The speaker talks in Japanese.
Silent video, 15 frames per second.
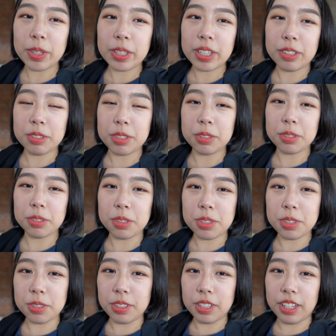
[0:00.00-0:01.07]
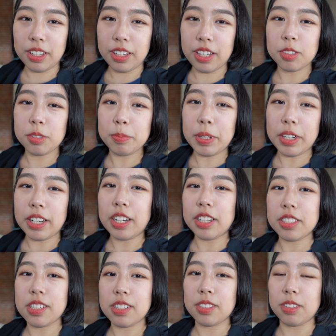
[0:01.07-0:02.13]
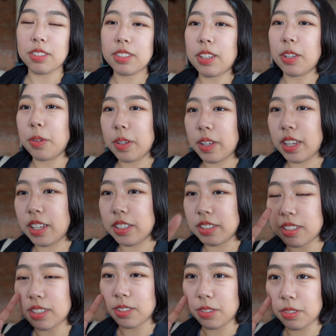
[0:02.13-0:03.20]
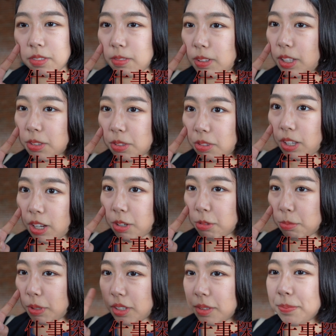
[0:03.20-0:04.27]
んながお仕事中にのんびりランチするっていう平日のニートの醍醐味